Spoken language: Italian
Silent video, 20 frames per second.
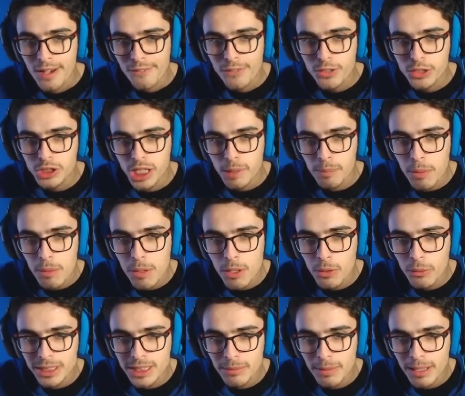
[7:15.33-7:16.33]
funziona più o meno
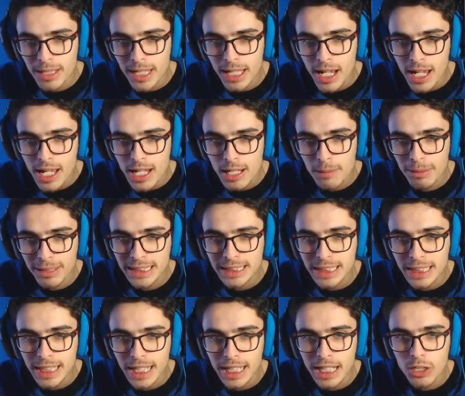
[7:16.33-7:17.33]
in questa maniera Ed è
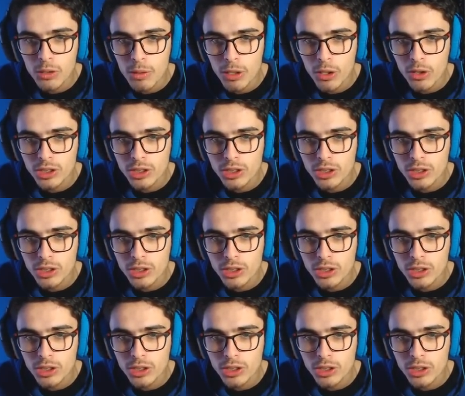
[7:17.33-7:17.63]
abbastanza carina come